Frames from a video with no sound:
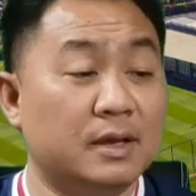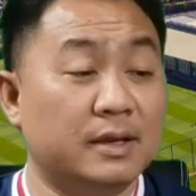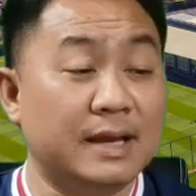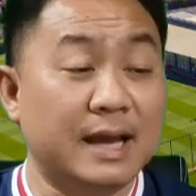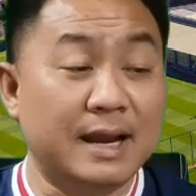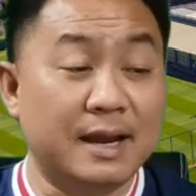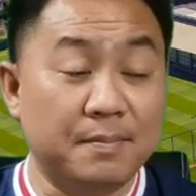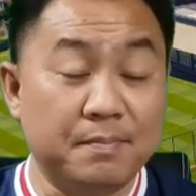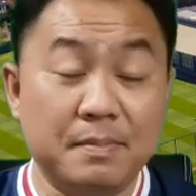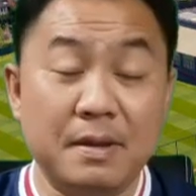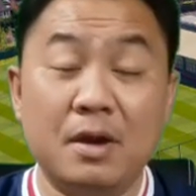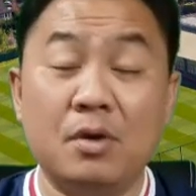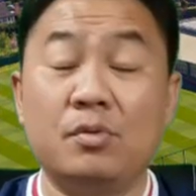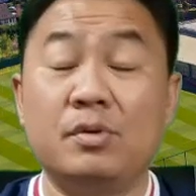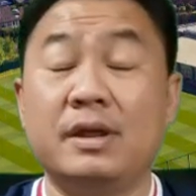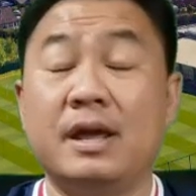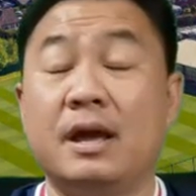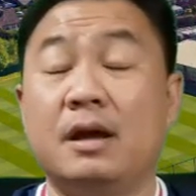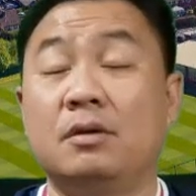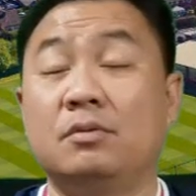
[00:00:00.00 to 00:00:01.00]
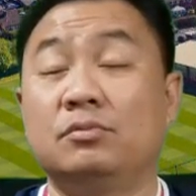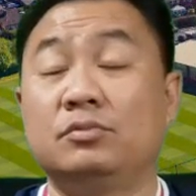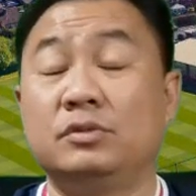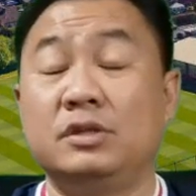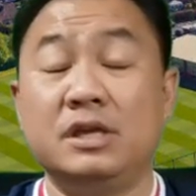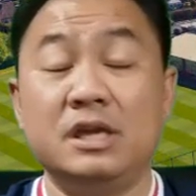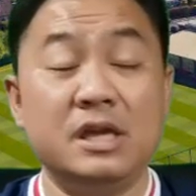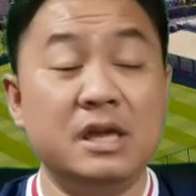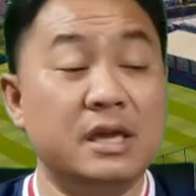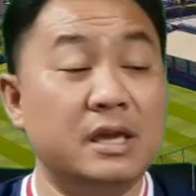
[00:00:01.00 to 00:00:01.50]
แกเลตเบลเนี่ย
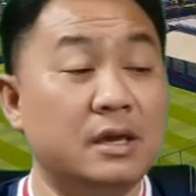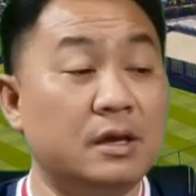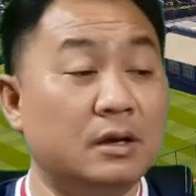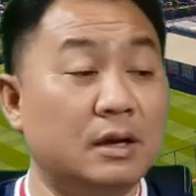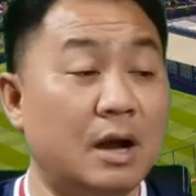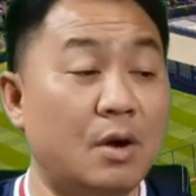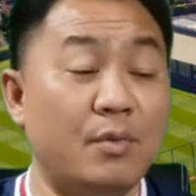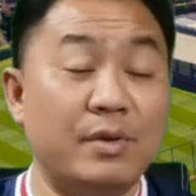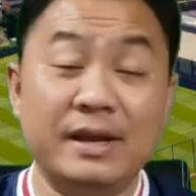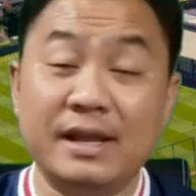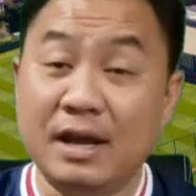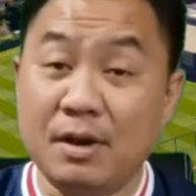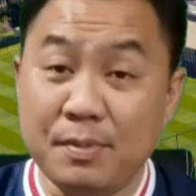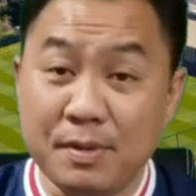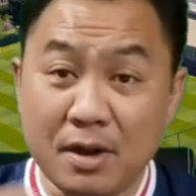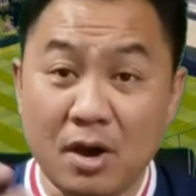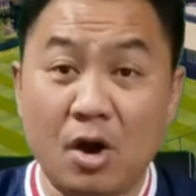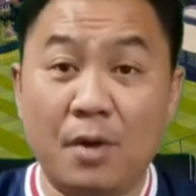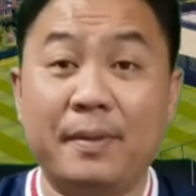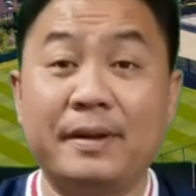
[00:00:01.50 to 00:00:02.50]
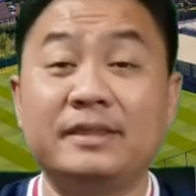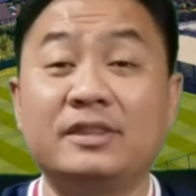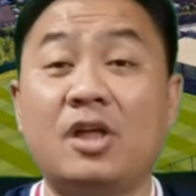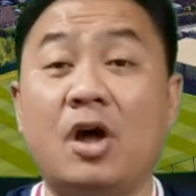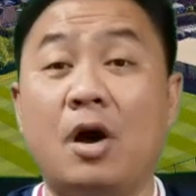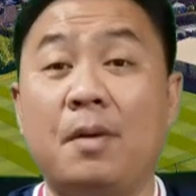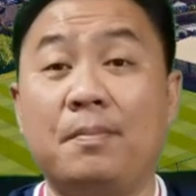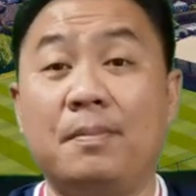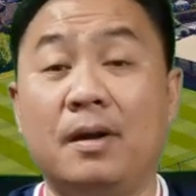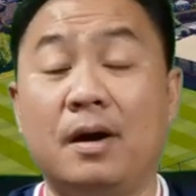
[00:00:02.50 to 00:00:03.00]
ที่เขาวันนี้เขาเพิ่งออกมาต
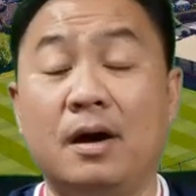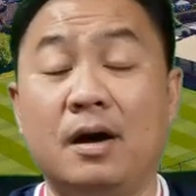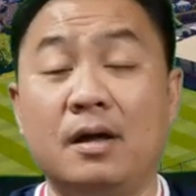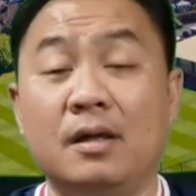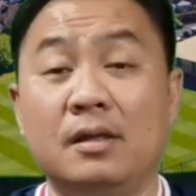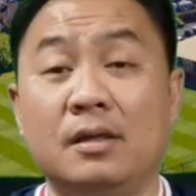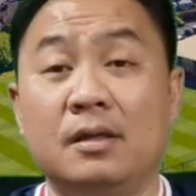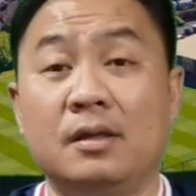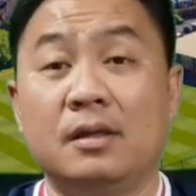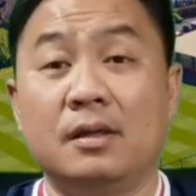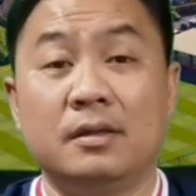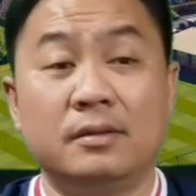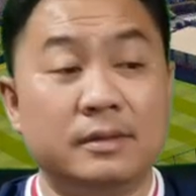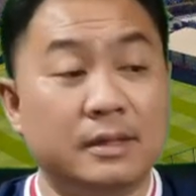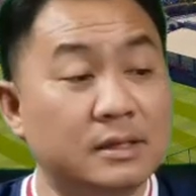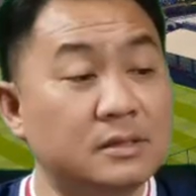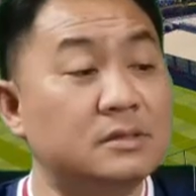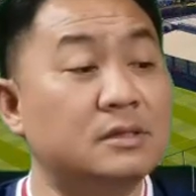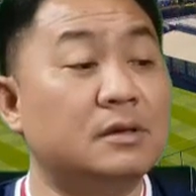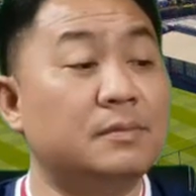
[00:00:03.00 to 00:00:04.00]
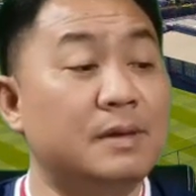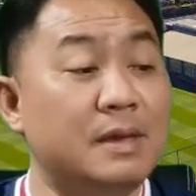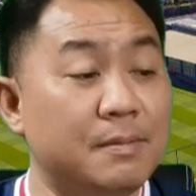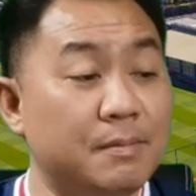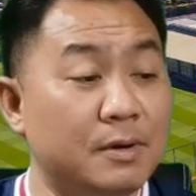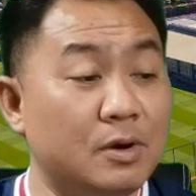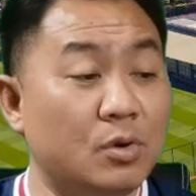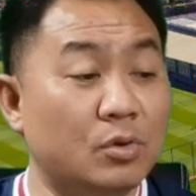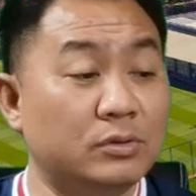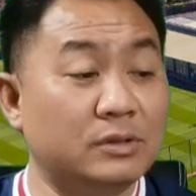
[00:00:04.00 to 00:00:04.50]
อบเหรอหนังสือพิม
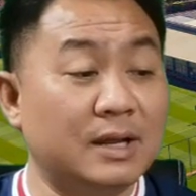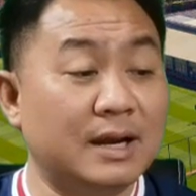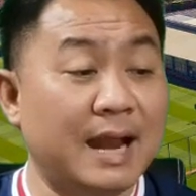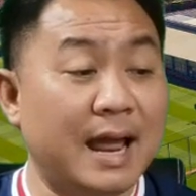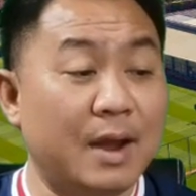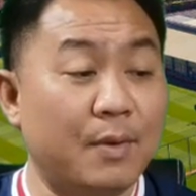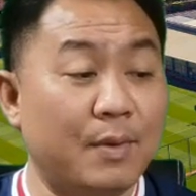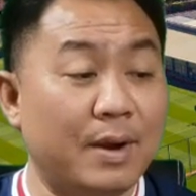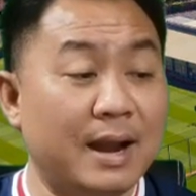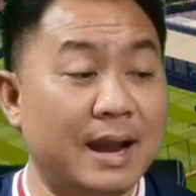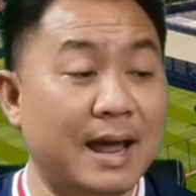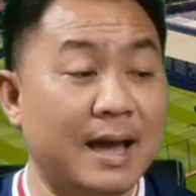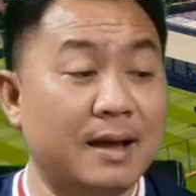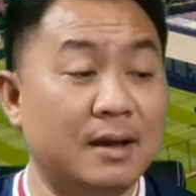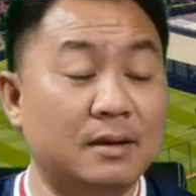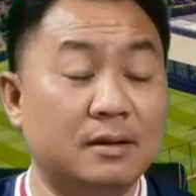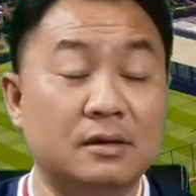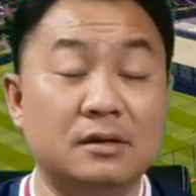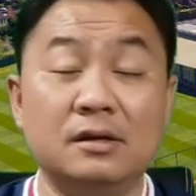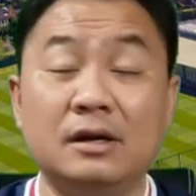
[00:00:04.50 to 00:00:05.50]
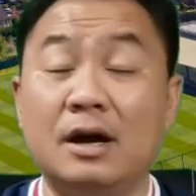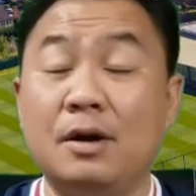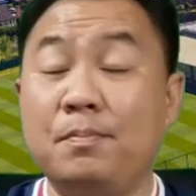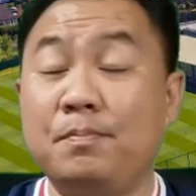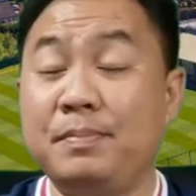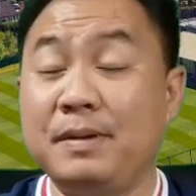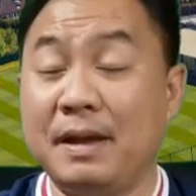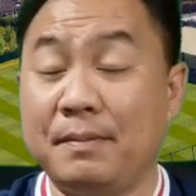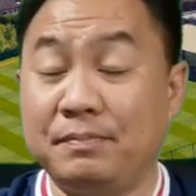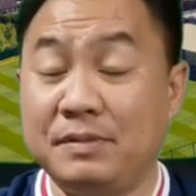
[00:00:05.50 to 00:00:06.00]
พ์มันลงตั้งหลายวันละ คือเขา
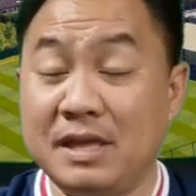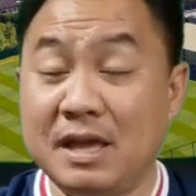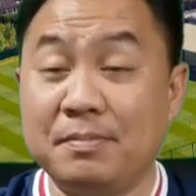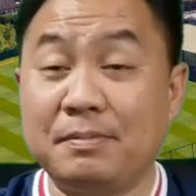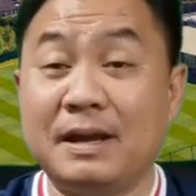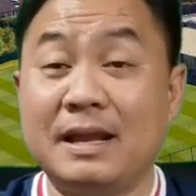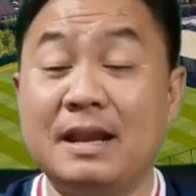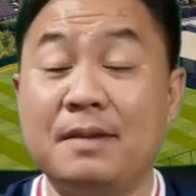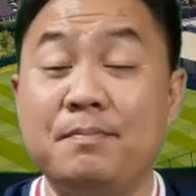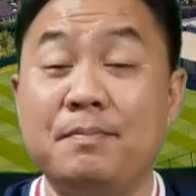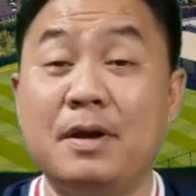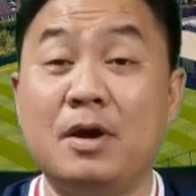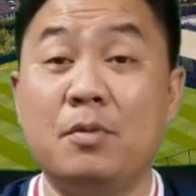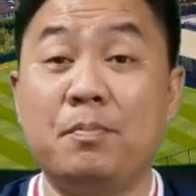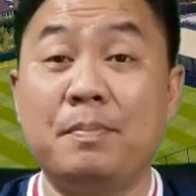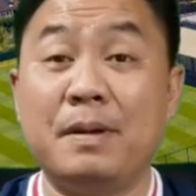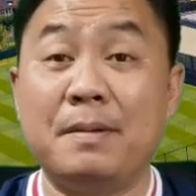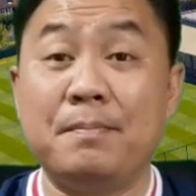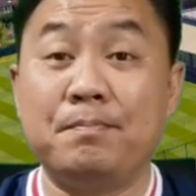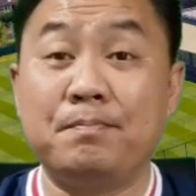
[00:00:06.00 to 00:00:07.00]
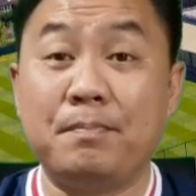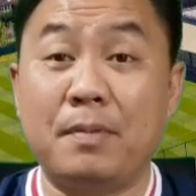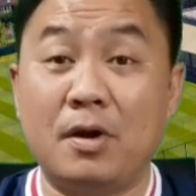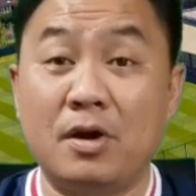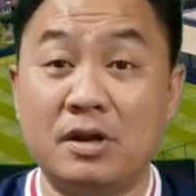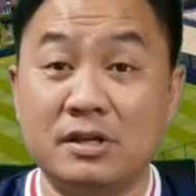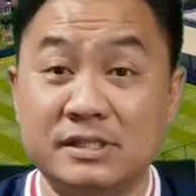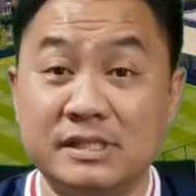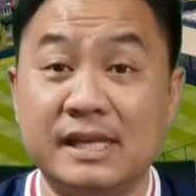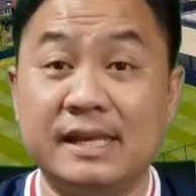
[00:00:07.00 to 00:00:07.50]
เปรียบเทียบแกเลตเบลเป็นป
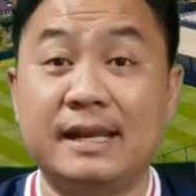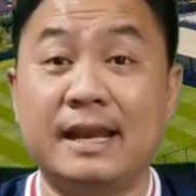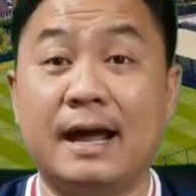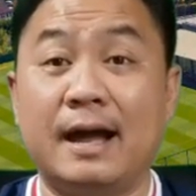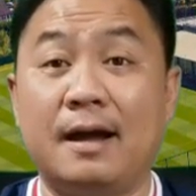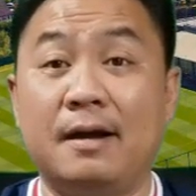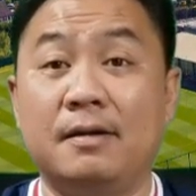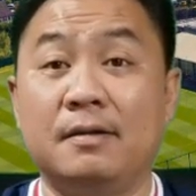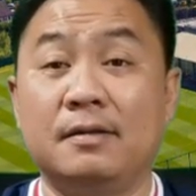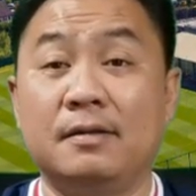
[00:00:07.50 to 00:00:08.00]
รสิตอะ